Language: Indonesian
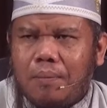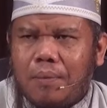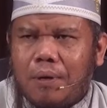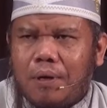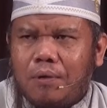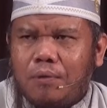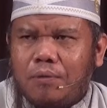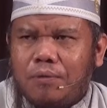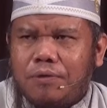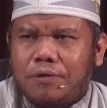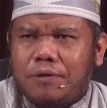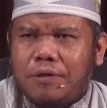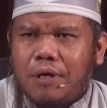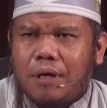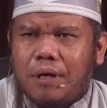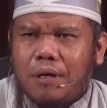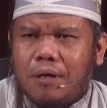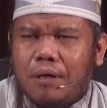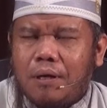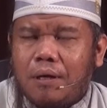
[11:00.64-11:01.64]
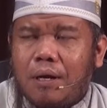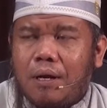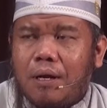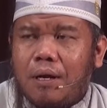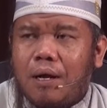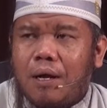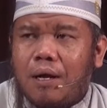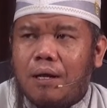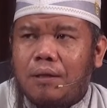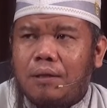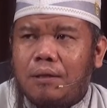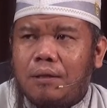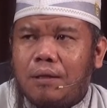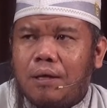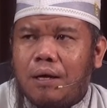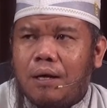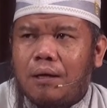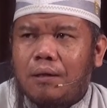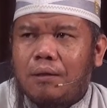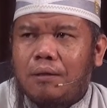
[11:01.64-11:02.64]
manusia dengan
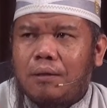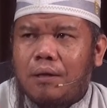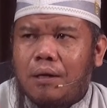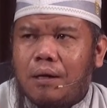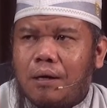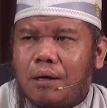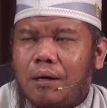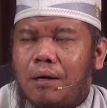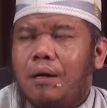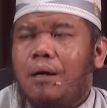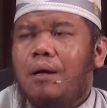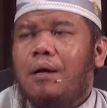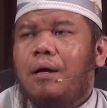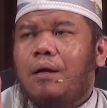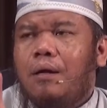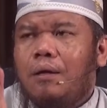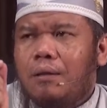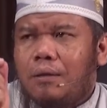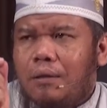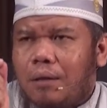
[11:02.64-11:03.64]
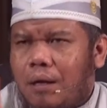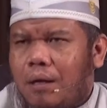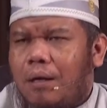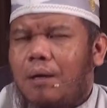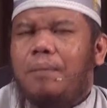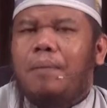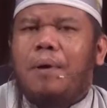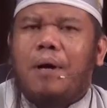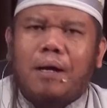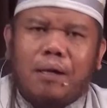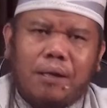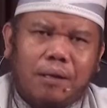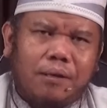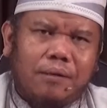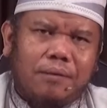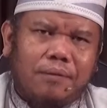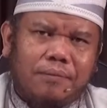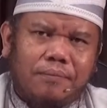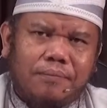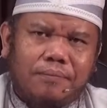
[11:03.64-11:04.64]
hati yang ter terbaik.
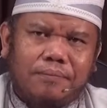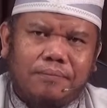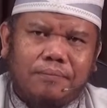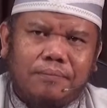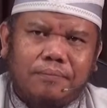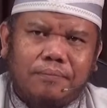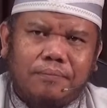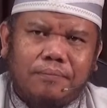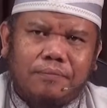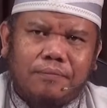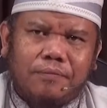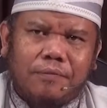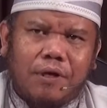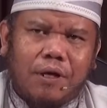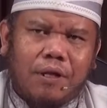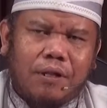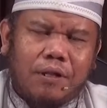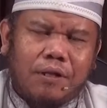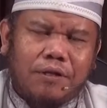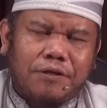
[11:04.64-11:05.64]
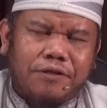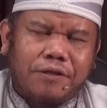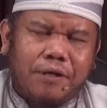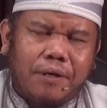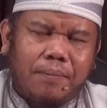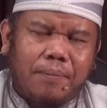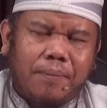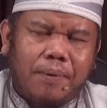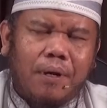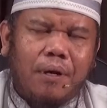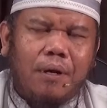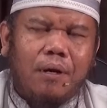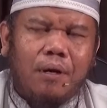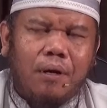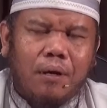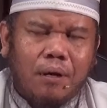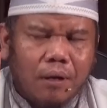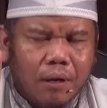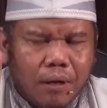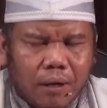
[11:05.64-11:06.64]
Kata siapa?
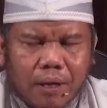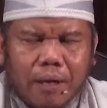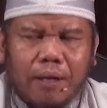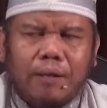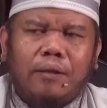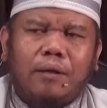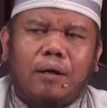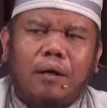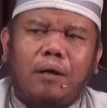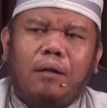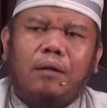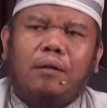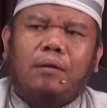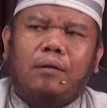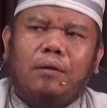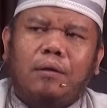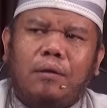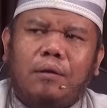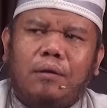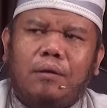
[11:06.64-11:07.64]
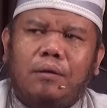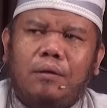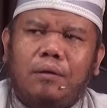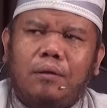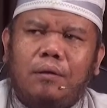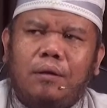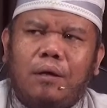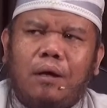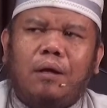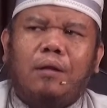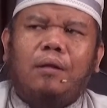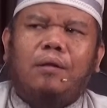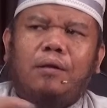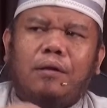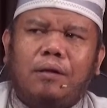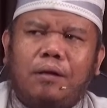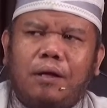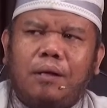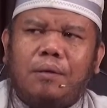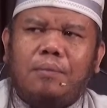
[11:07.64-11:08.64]
Kata Allah.
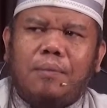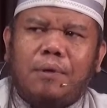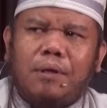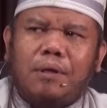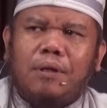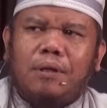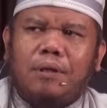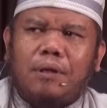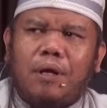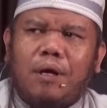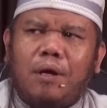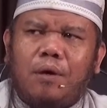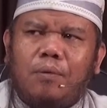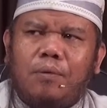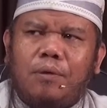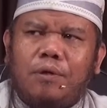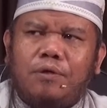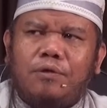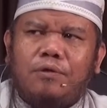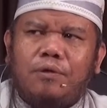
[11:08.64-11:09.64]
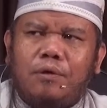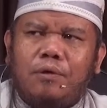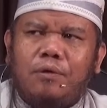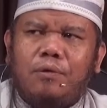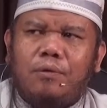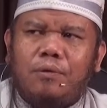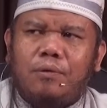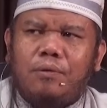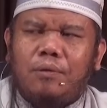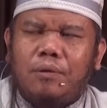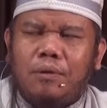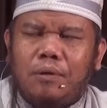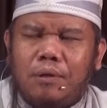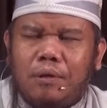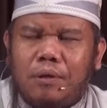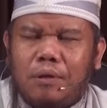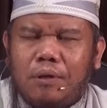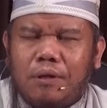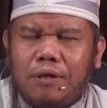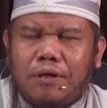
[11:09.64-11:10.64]
Allah yang mengetahui seluruh
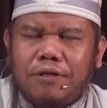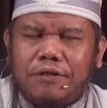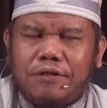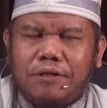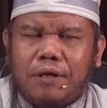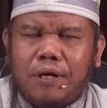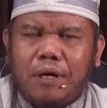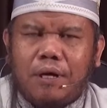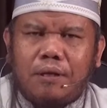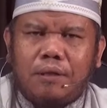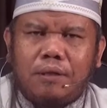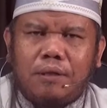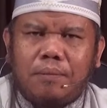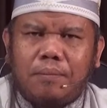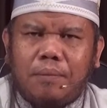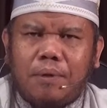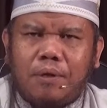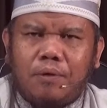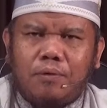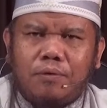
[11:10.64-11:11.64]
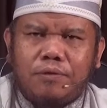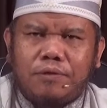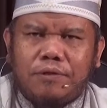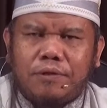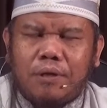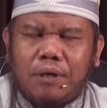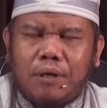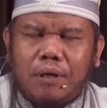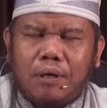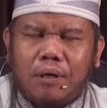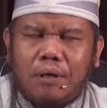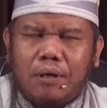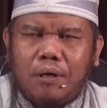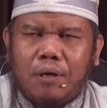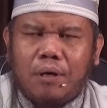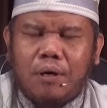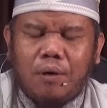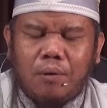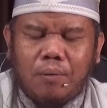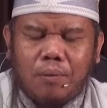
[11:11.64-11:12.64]
isi hati manusia.
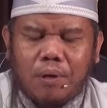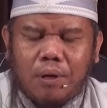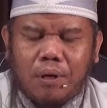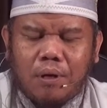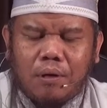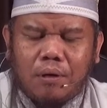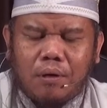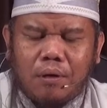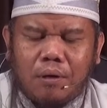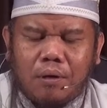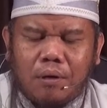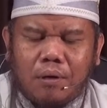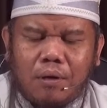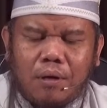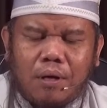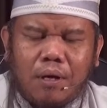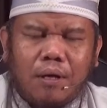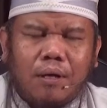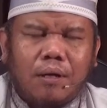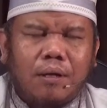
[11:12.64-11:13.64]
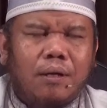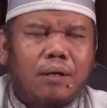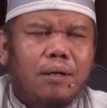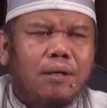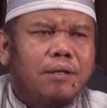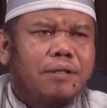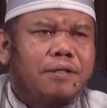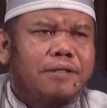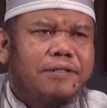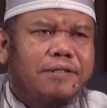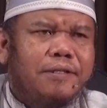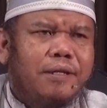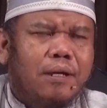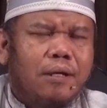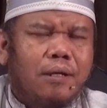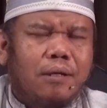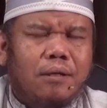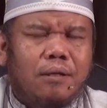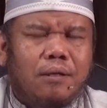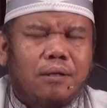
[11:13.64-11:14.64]
Walaqad khalaqnal
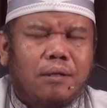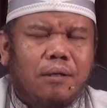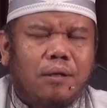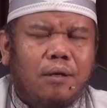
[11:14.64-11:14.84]
insan